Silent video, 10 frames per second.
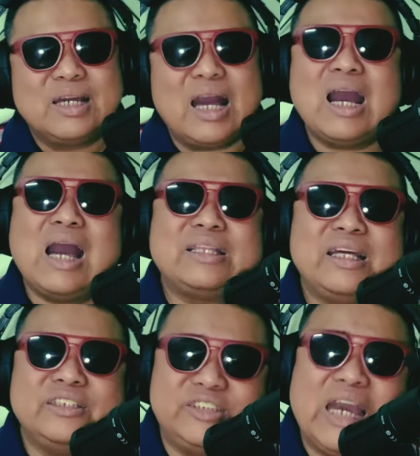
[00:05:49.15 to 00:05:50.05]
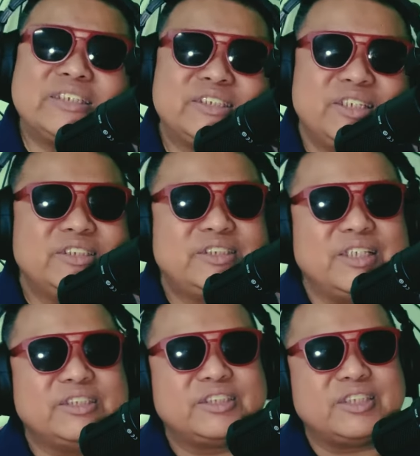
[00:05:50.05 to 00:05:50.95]
ang ating justice
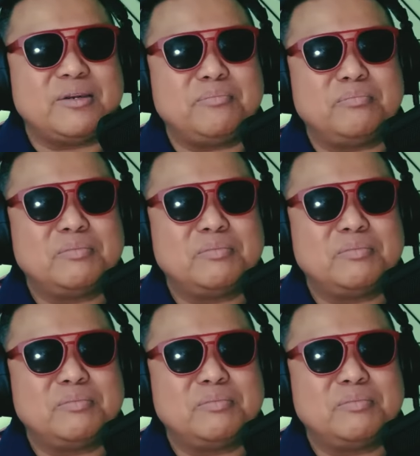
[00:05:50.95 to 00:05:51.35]
system.